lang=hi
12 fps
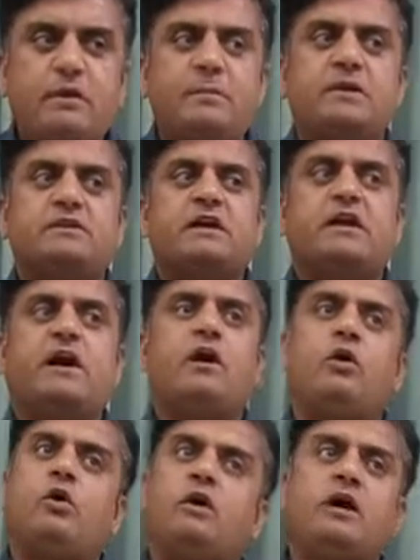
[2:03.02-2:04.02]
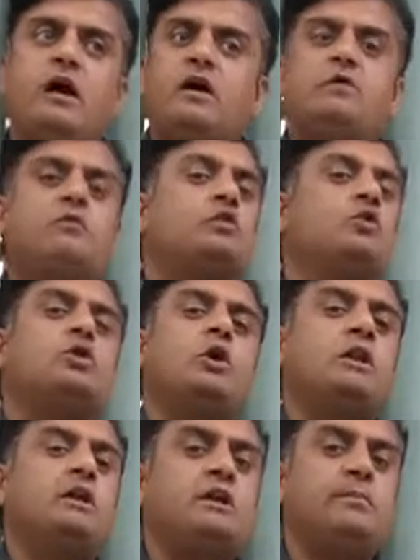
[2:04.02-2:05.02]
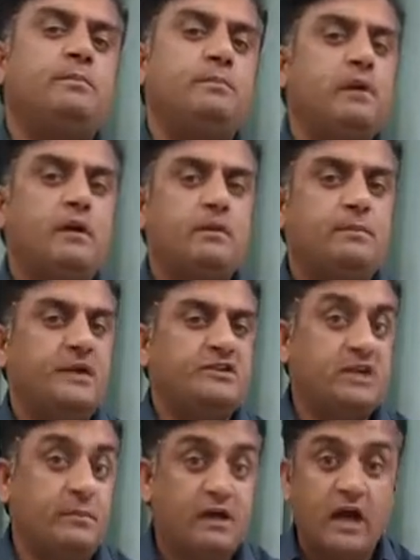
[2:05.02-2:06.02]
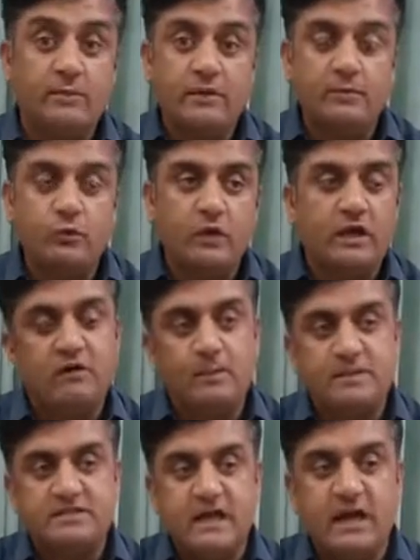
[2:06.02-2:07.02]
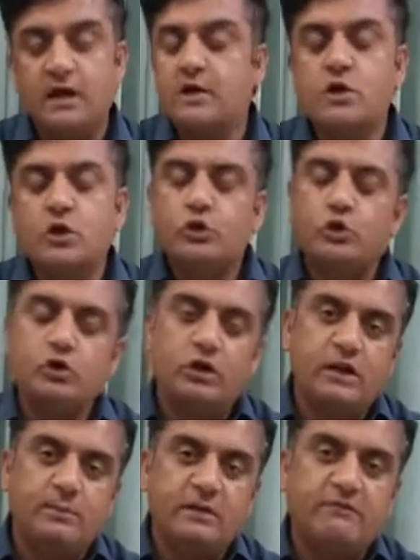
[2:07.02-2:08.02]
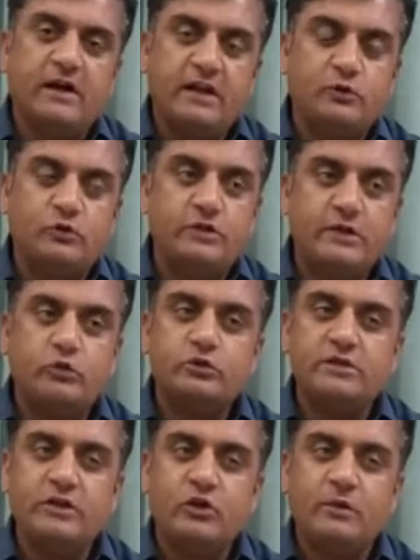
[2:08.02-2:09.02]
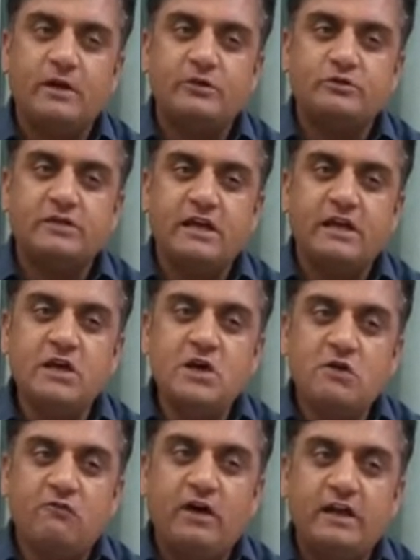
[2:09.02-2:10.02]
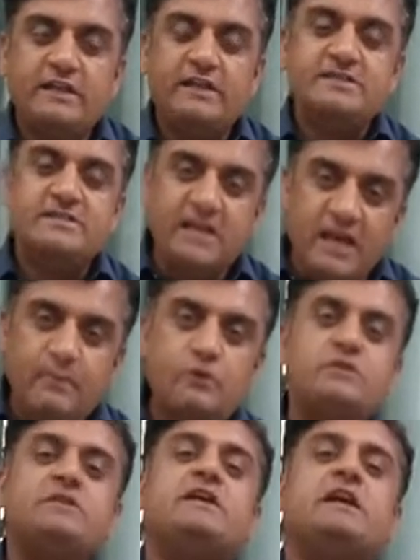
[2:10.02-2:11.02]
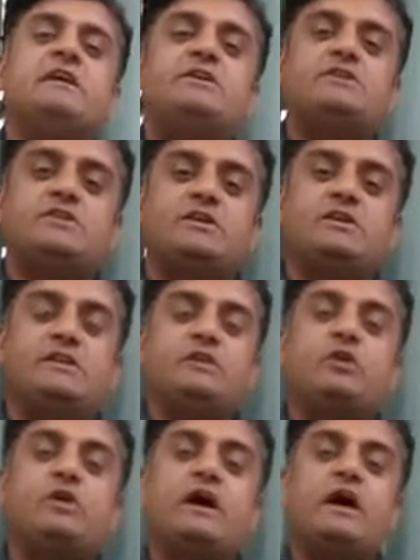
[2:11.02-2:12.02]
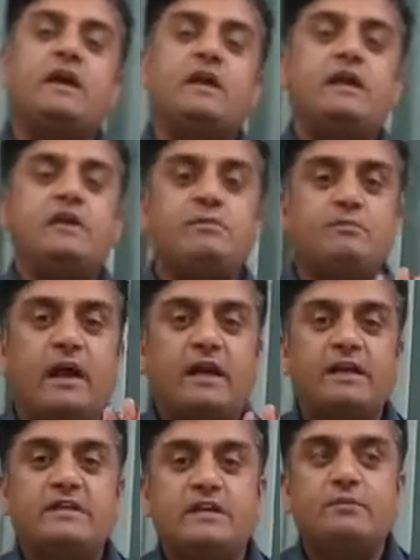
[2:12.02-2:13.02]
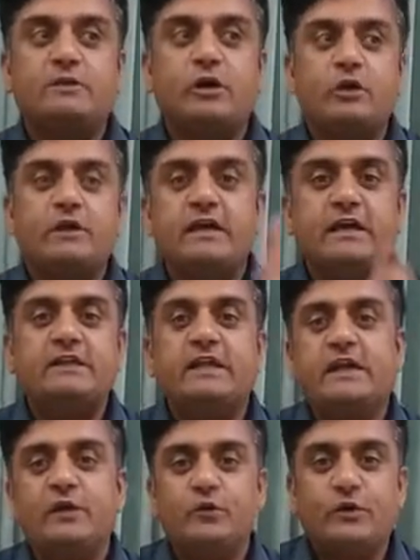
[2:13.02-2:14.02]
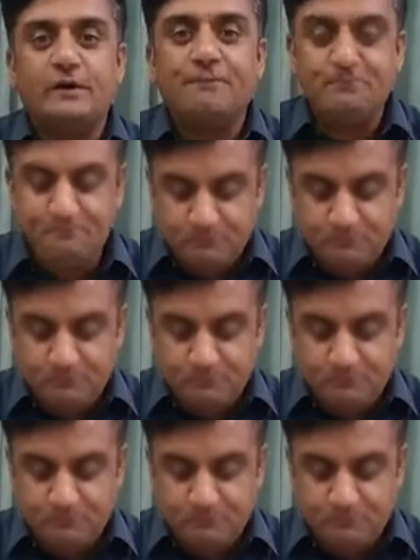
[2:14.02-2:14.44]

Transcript: पे फिरता रहा और आखिर वो दो डॉलर की बेचने में कामयाब हो गया वापस आया दो डॉलर अपने वालद को दिए कुछ दिनों के बाद उसके वालद ने सेम उसी तरह की शर्ट दी और कहा कि माइकल ये बताओ कि ये कितने की होगी